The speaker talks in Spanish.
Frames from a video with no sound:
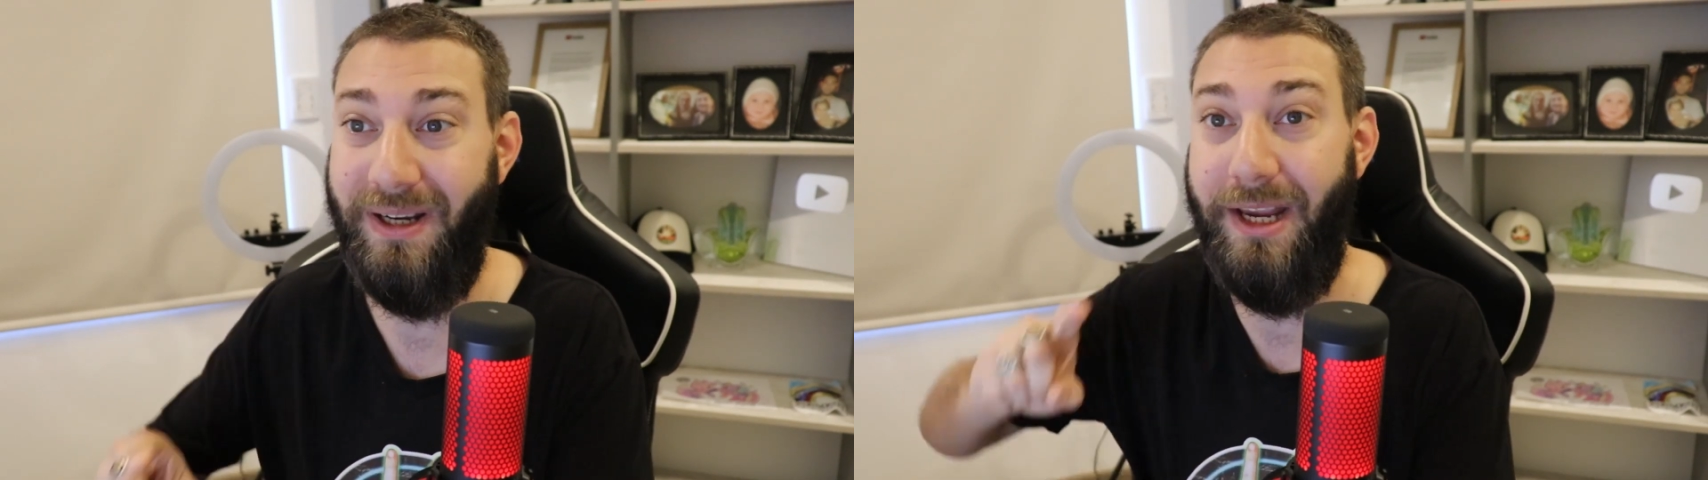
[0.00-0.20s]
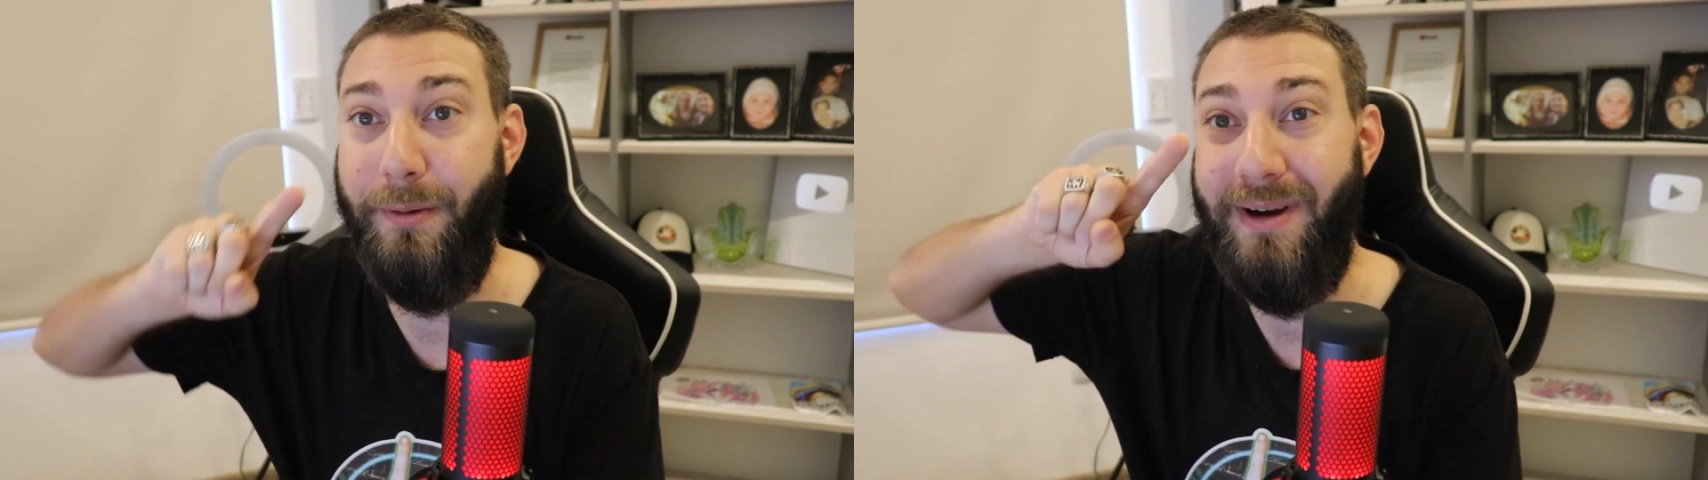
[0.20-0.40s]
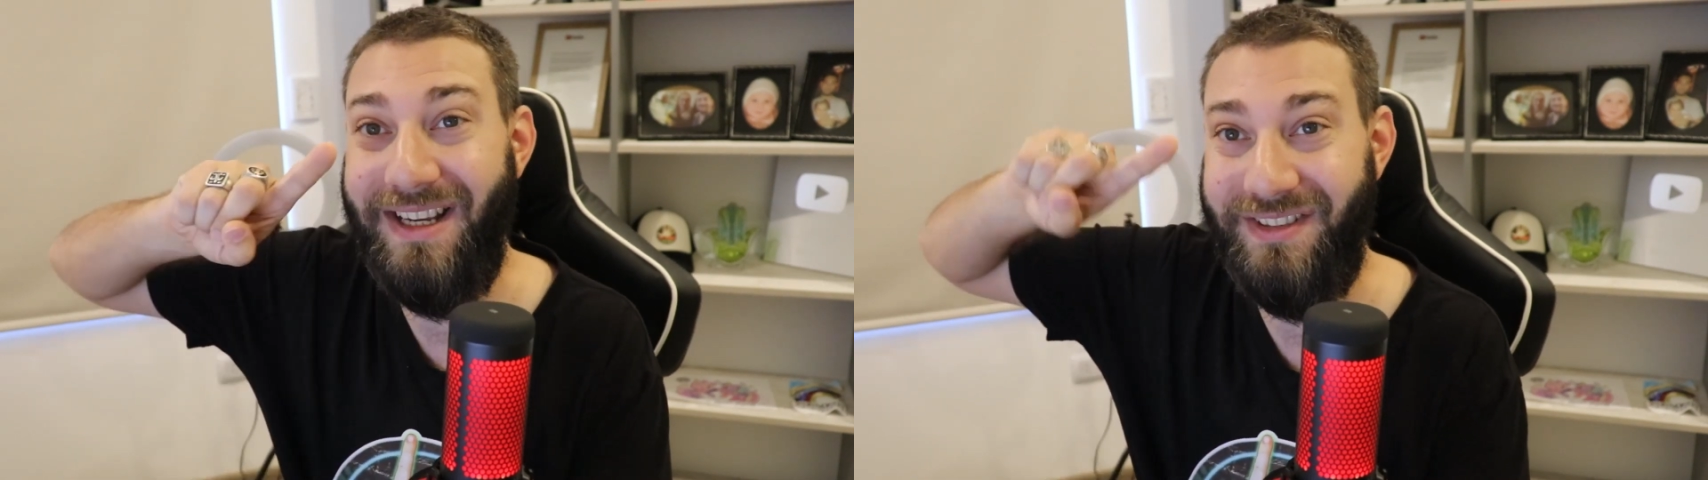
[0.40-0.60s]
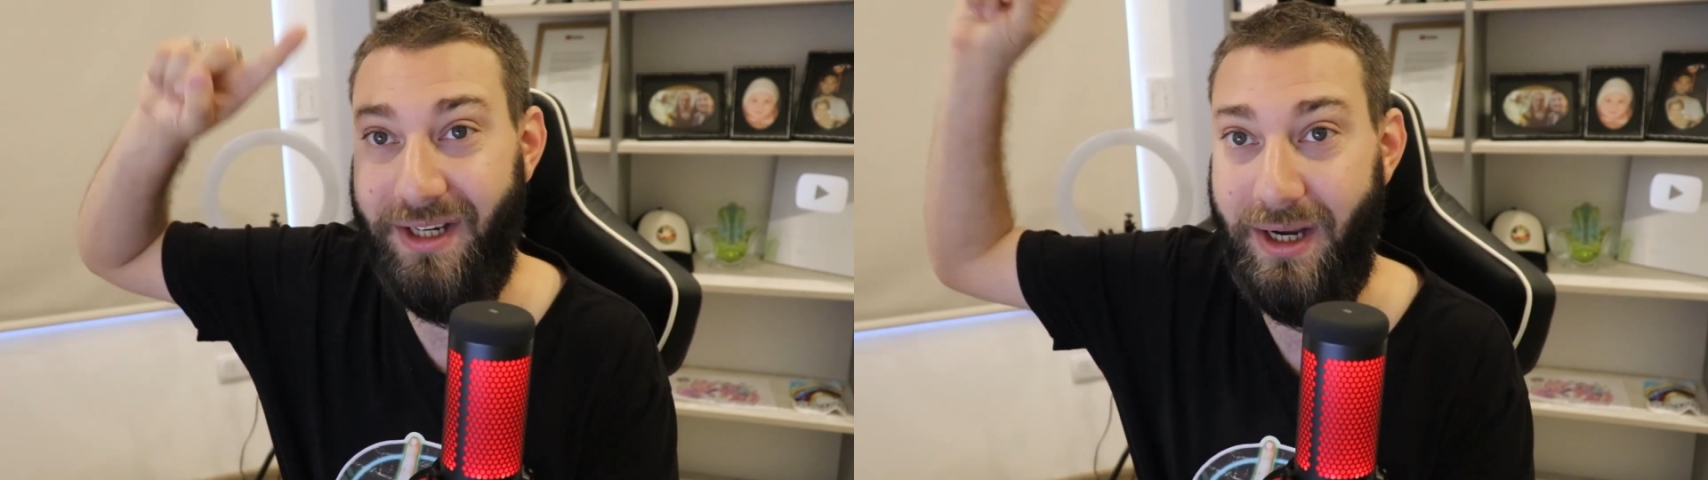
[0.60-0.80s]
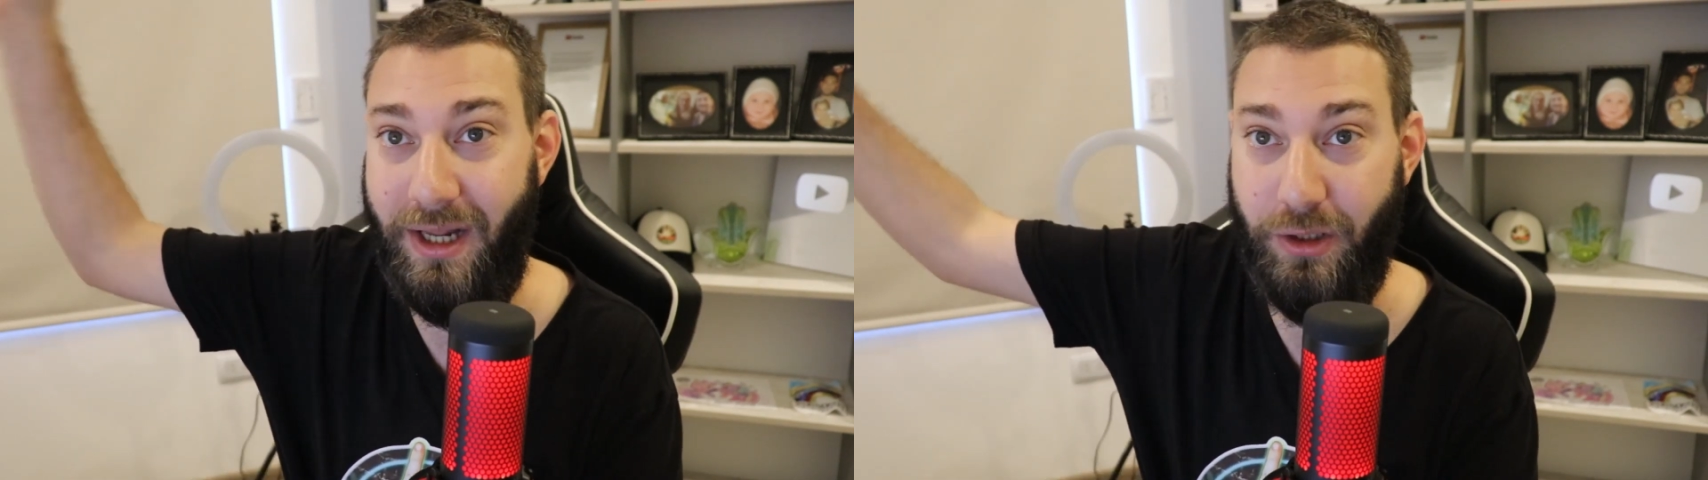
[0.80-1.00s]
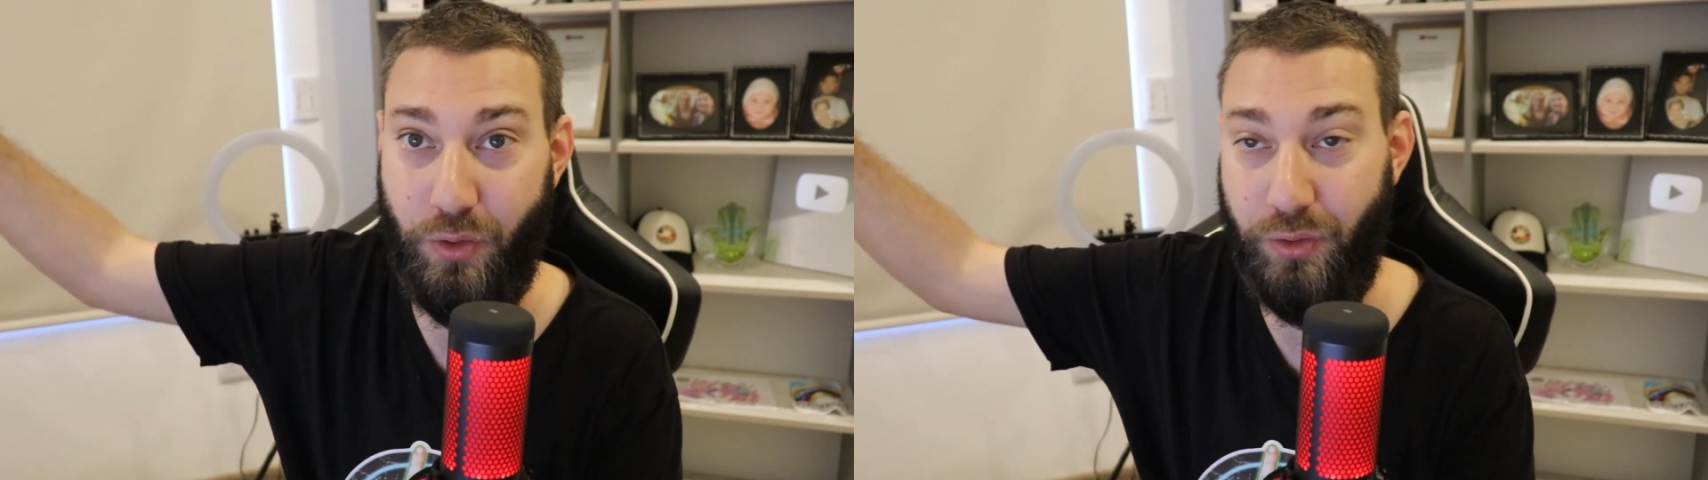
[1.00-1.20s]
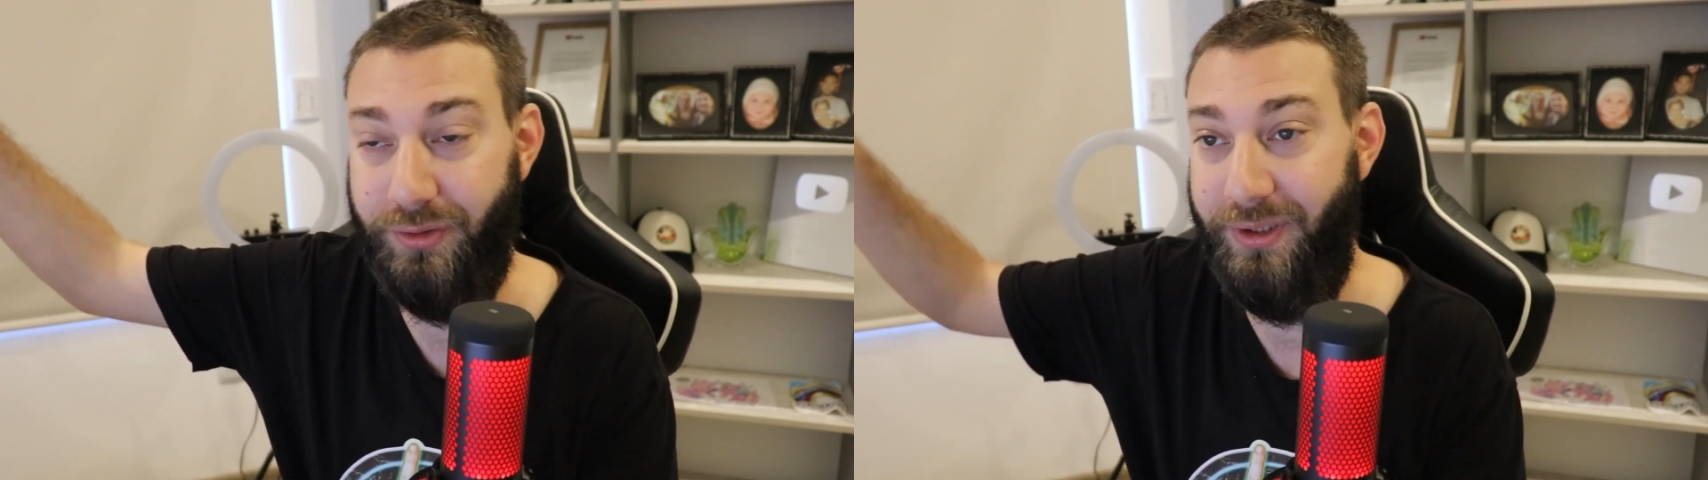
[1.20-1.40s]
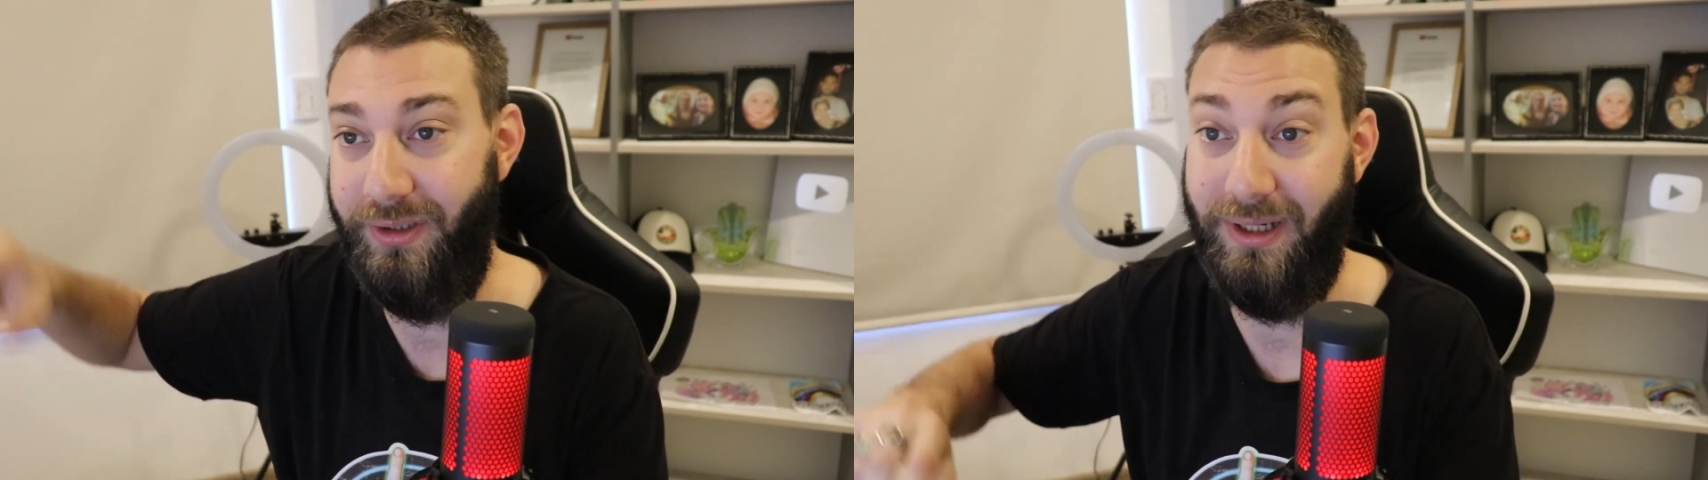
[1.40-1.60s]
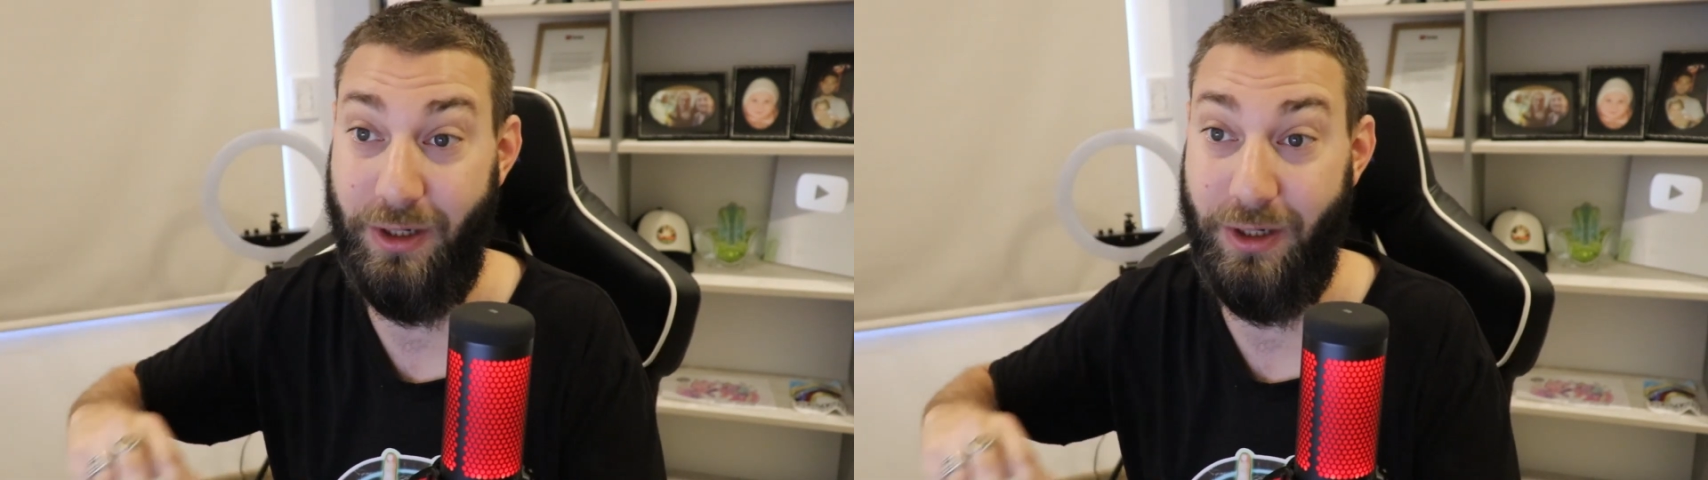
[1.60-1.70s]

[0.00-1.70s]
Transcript: que vaya al hosting